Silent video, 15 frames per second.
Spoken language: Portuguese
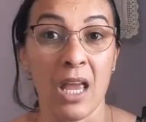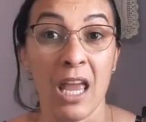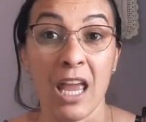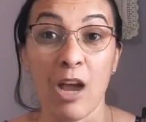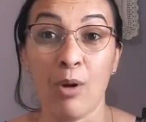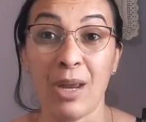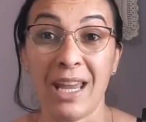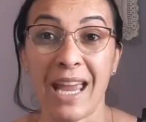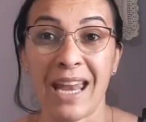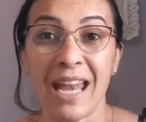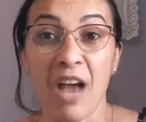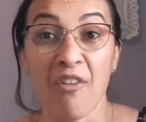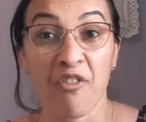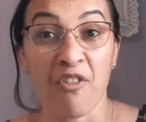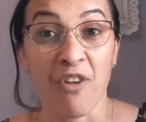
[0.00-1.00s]
Eu liguei na
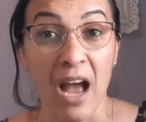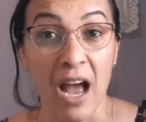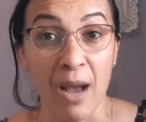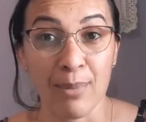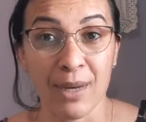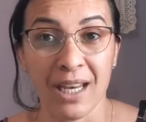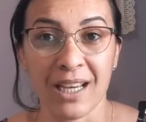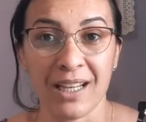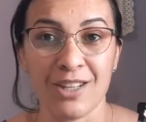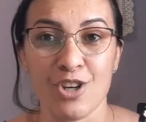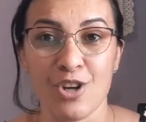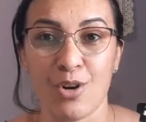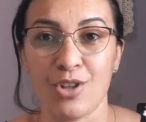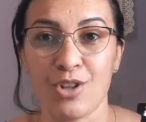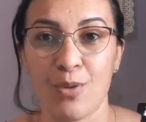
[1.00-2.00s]
fábrica de
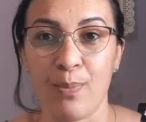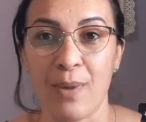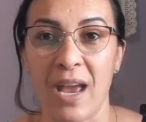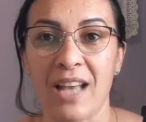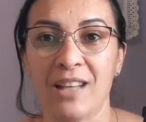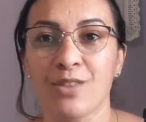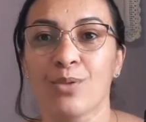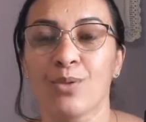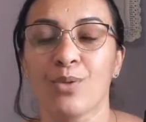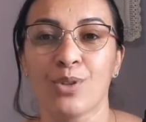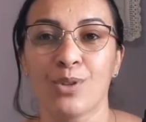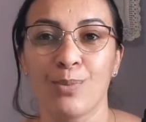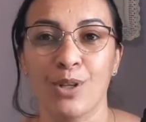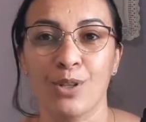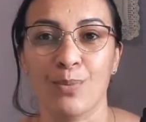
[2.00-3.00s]
onde eu peço os
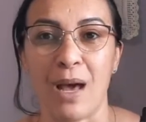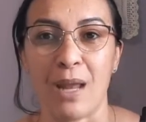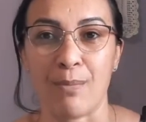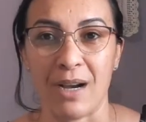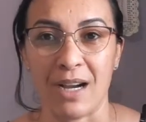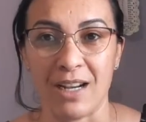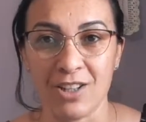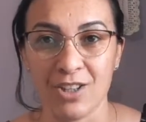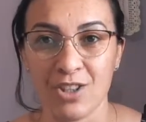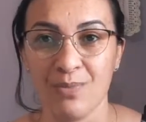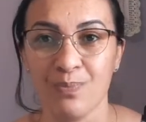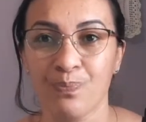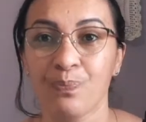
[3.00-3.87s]
meus barbantes.